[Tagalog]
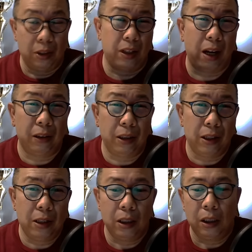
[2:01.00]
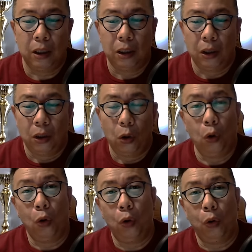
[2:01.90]
Diskarte
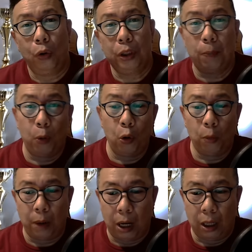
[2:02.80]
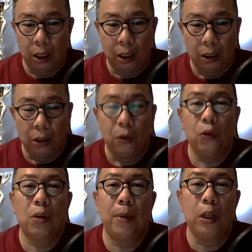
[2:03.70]
o diploma.
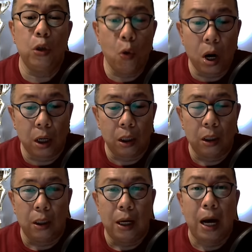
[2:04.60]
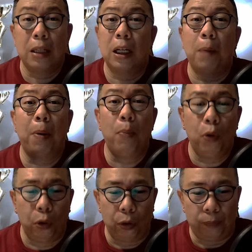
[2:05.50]
Unsa may inyo ha, asa ka
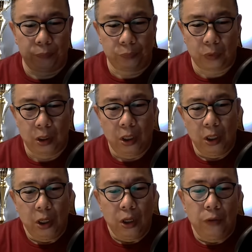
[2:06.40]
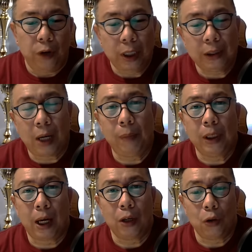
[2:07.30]
pabor. Very timely
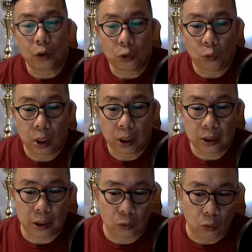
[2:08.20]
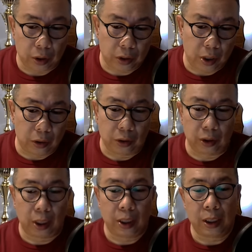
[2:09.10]
kayo ang suwat sa tuang sender
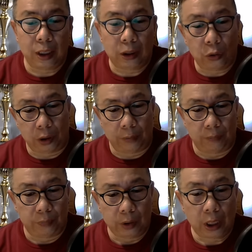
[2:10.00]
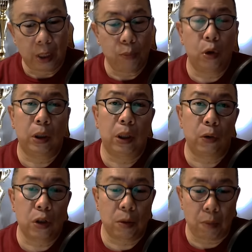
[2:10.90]
nga si Litoy kay buwan
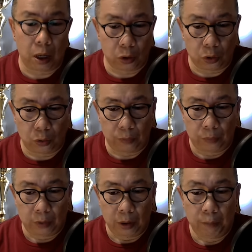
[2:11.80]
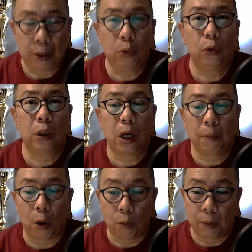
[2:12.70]
karon sa Marso. Padung na
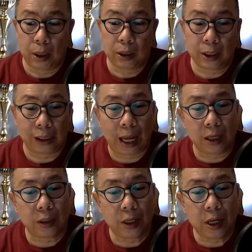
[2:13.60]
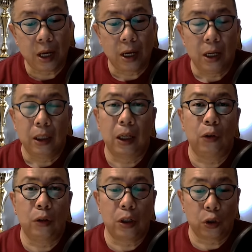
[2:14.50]
mahuman sa klase
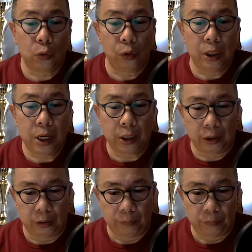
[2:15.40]
karon nga school year.